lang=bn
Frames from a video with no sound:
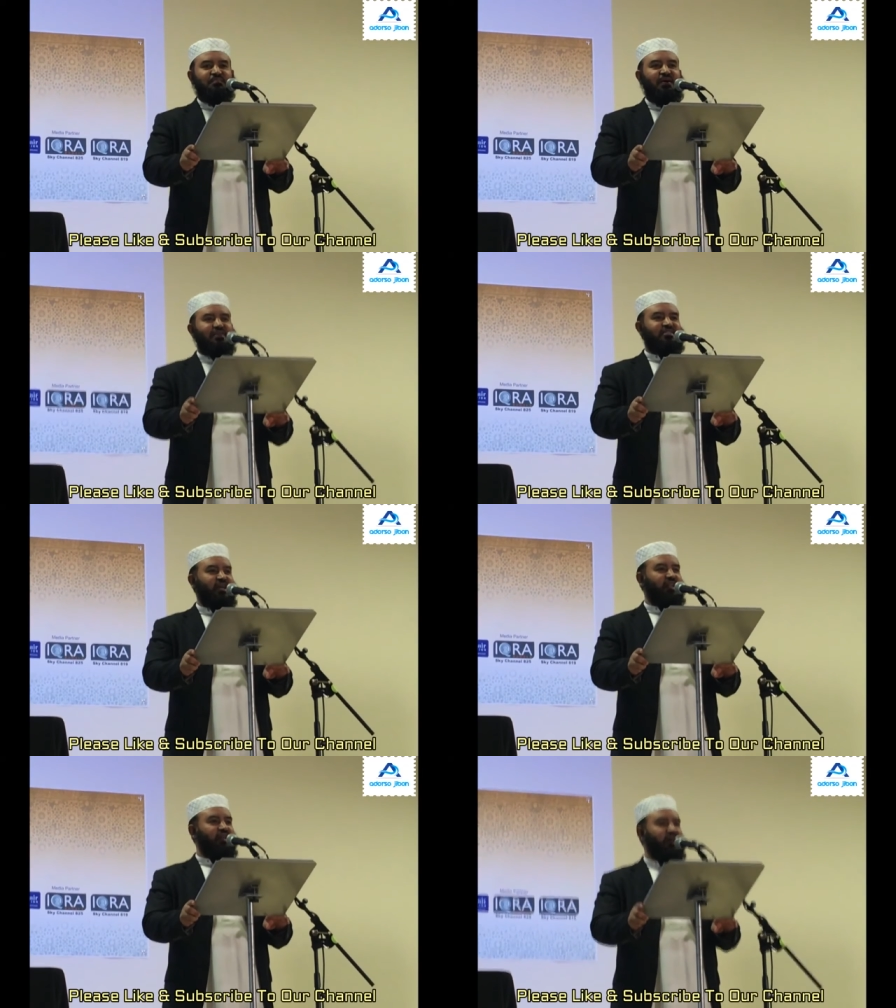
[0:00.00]

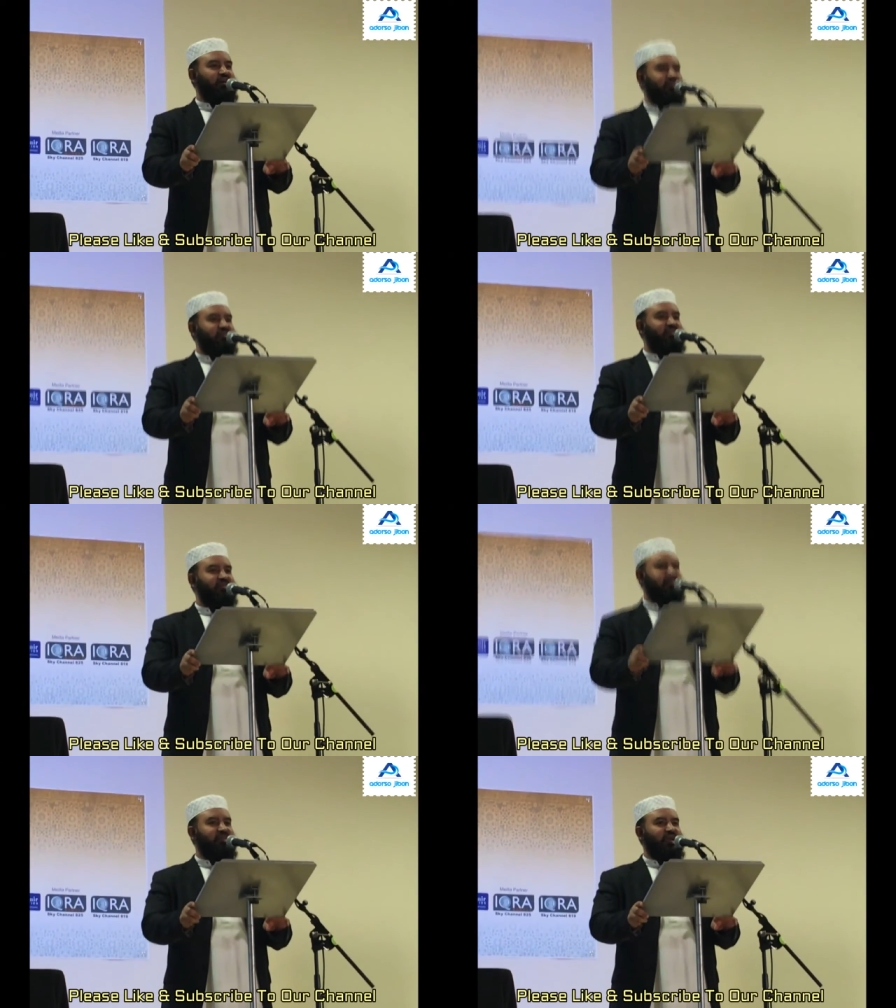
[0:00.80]
মাশাল্লাহ
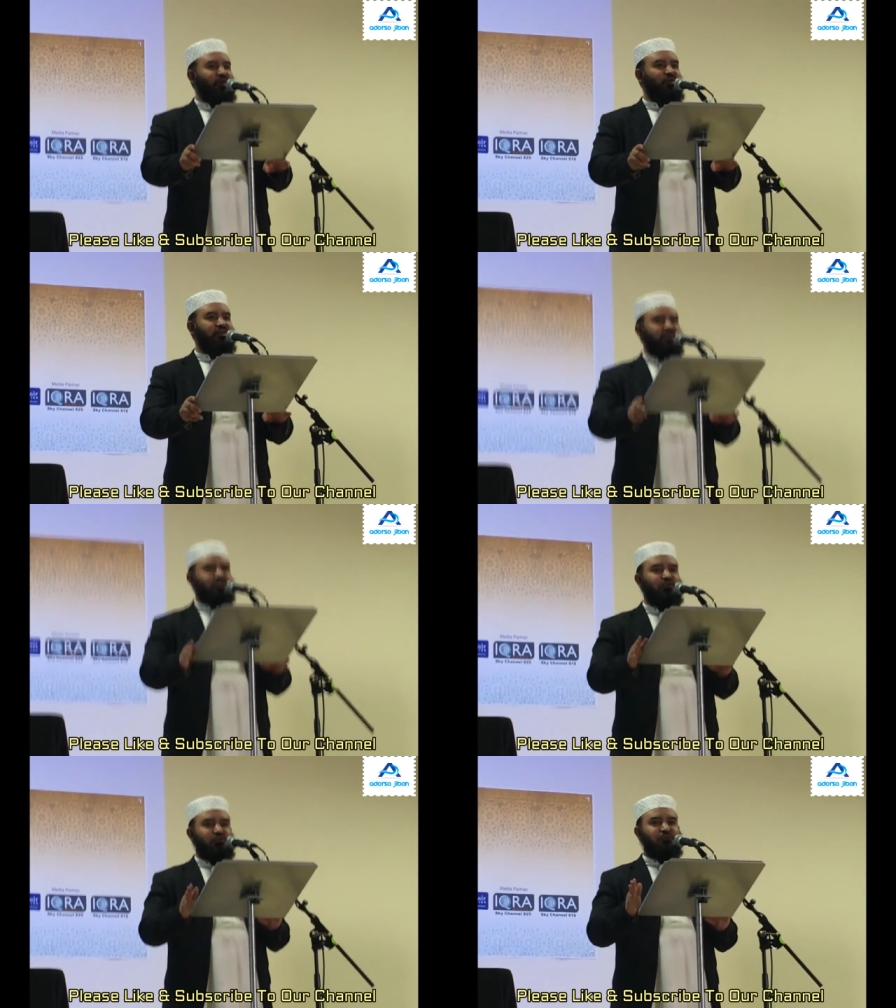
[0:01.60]
এখন এটা
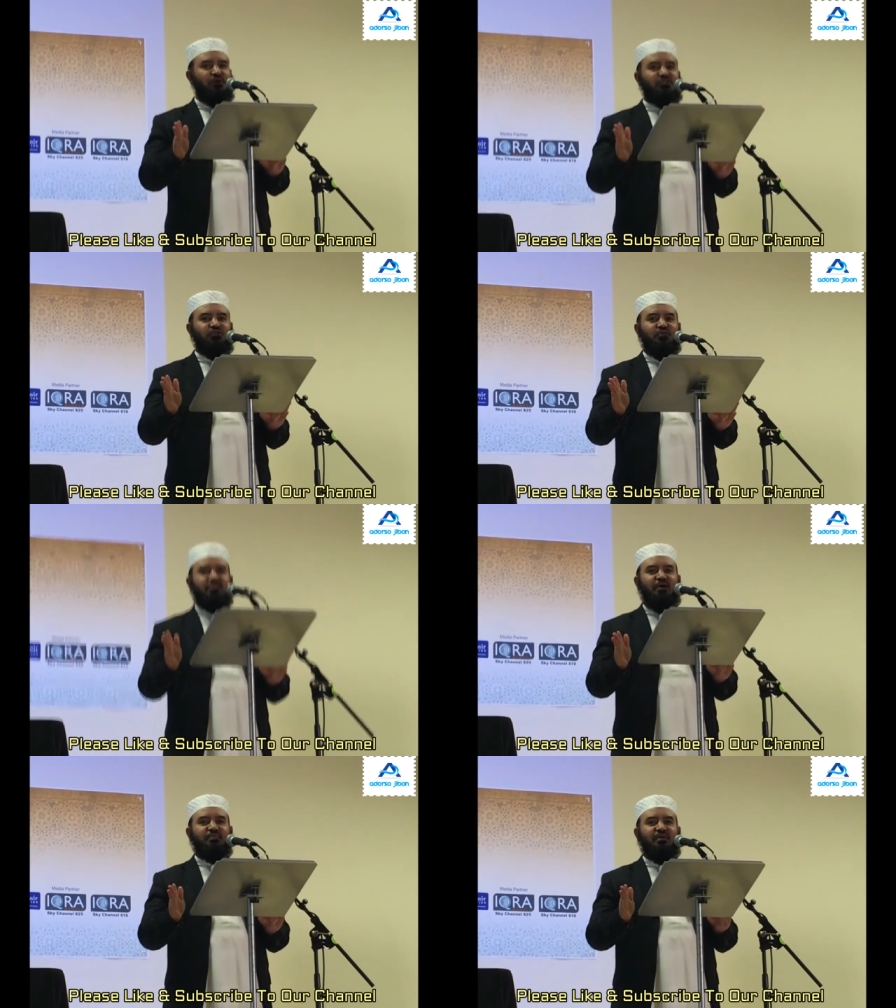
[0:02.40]
সুস্পষ্ট
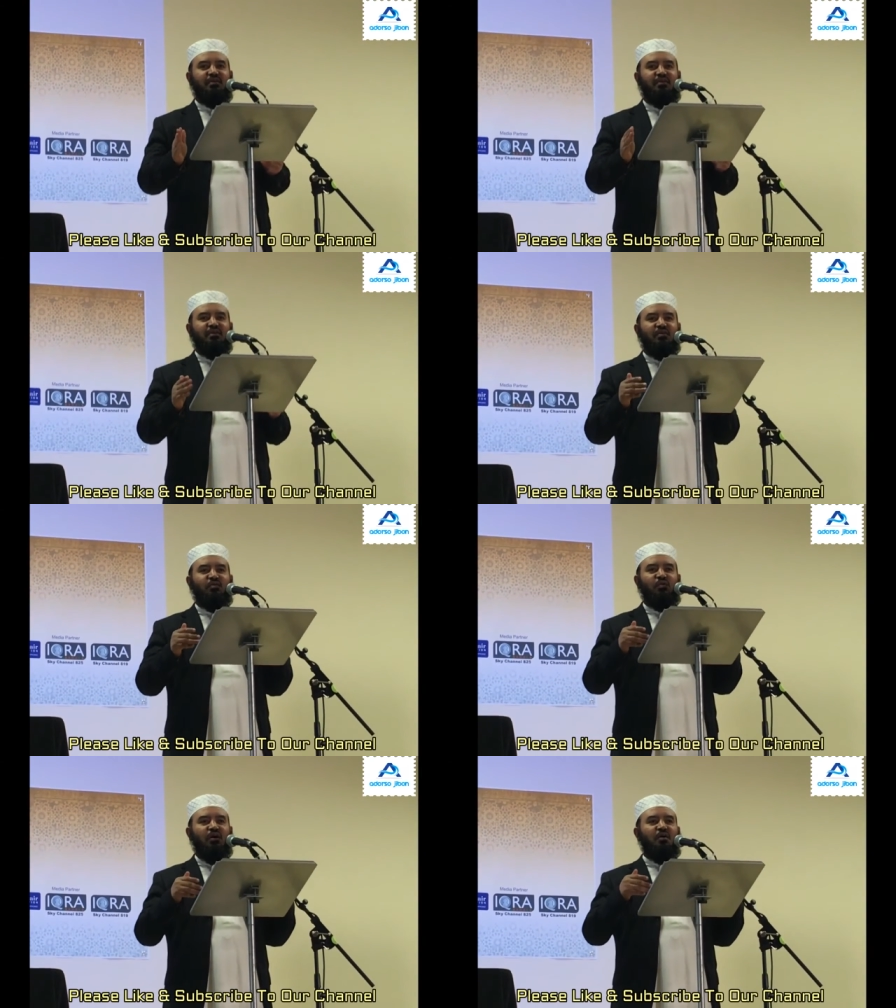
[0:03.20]
যে আমি
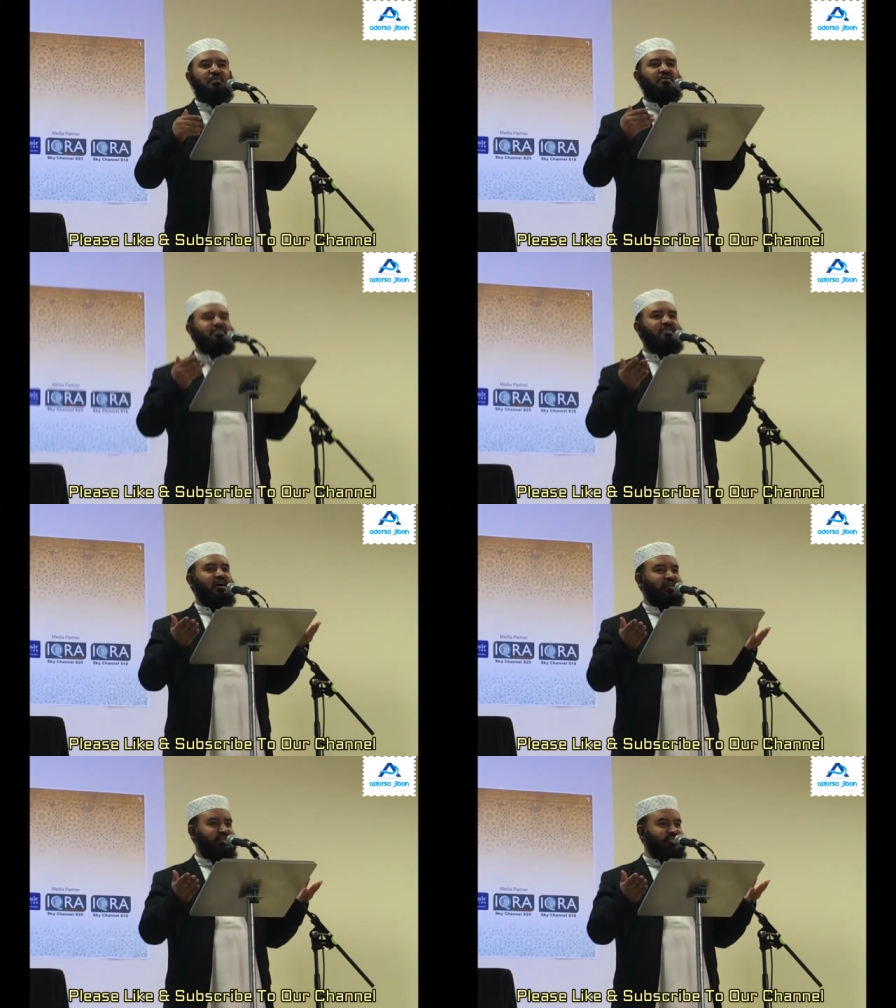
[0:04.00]
কোনো
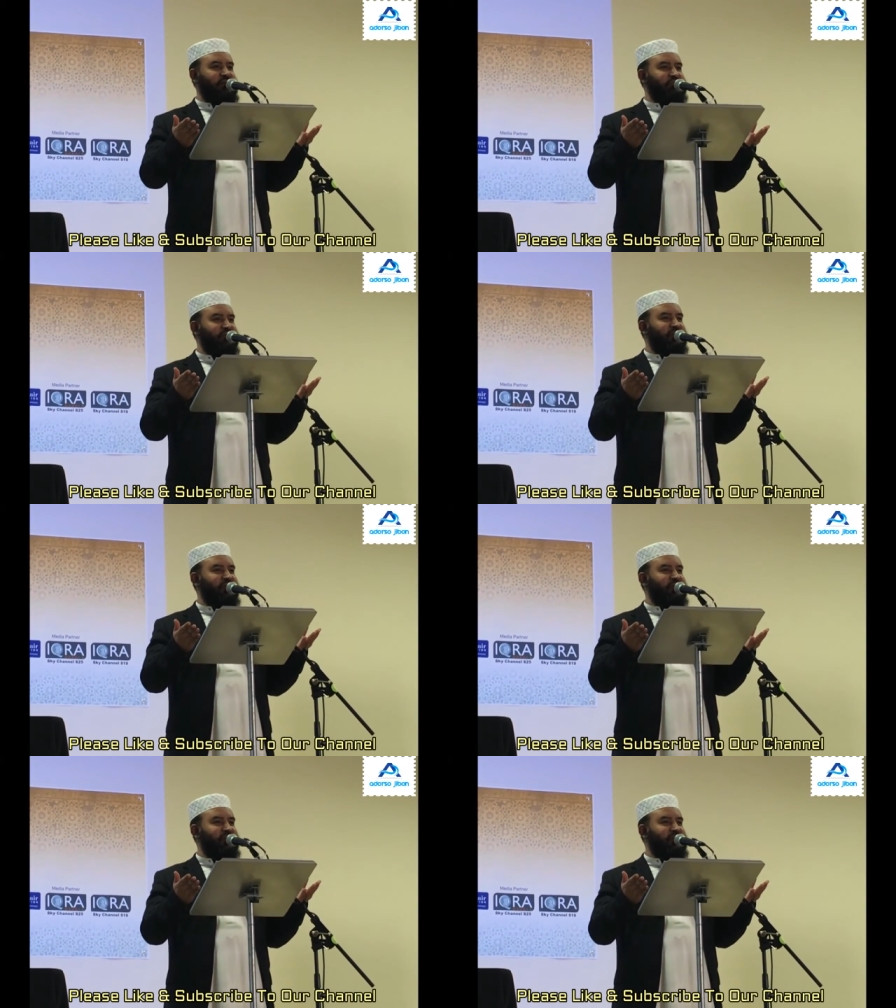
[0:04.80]
কবরিস্তানকে সামনে